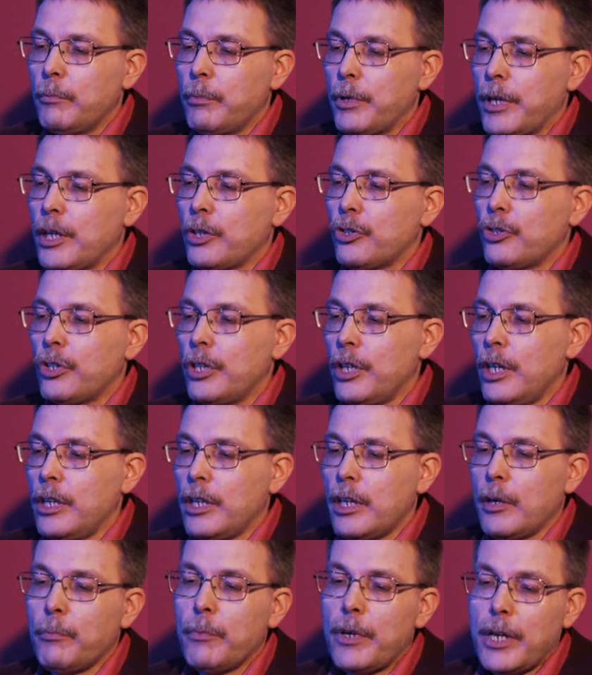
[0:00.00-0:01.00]

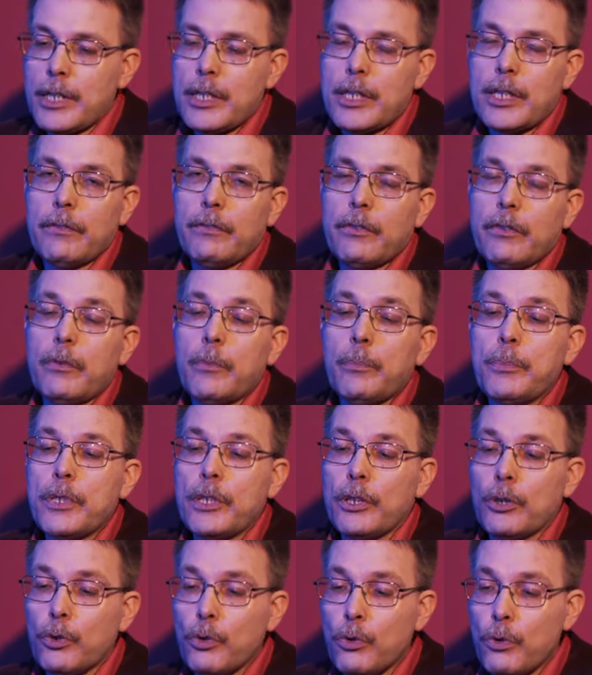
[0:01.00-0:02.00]
порождение массового
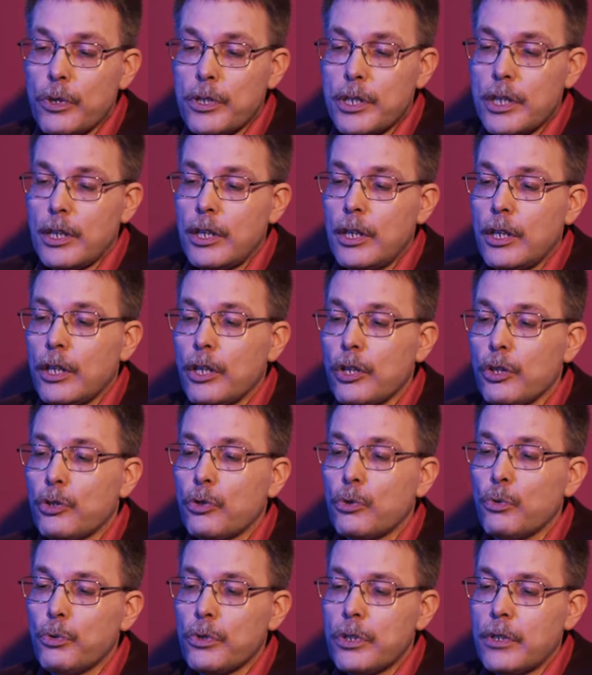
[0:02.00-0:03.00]
психоза,
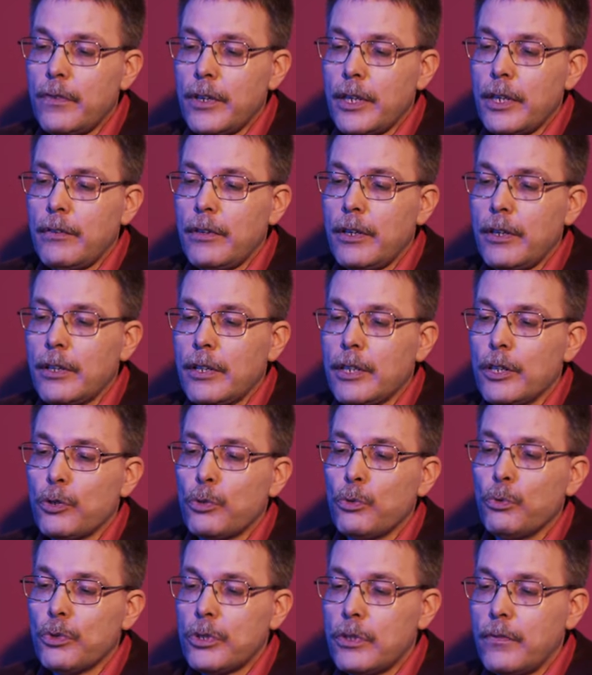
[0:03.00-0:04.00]
искусственного,
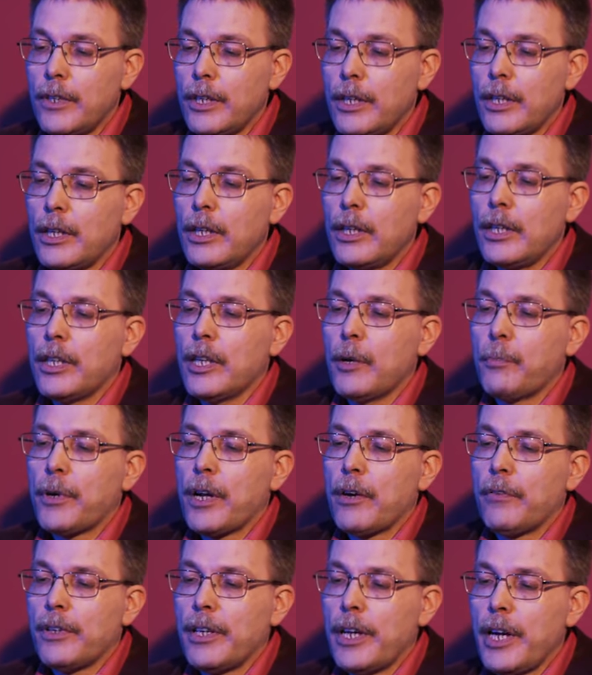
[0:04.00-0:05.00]
искусственно
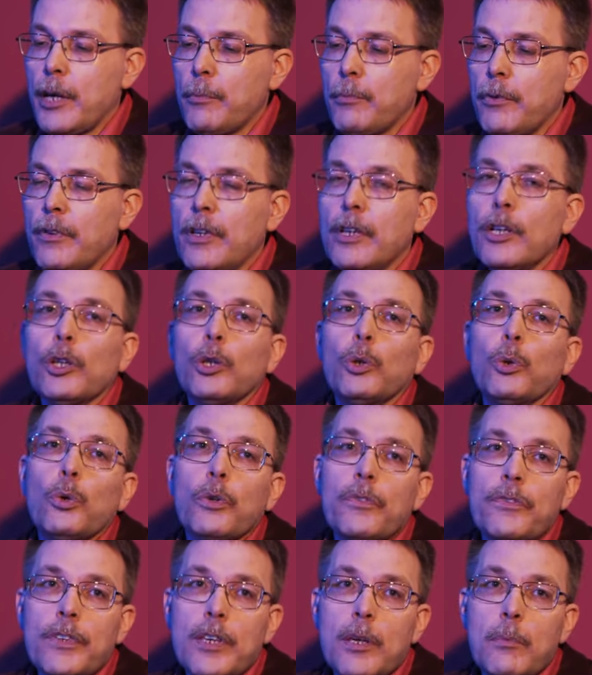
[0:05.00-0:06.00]
направляемого
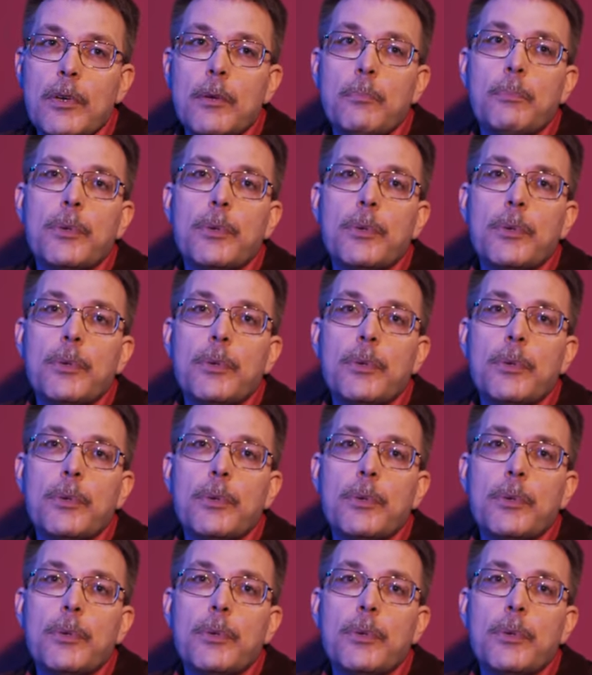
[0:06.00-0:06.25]
ловкими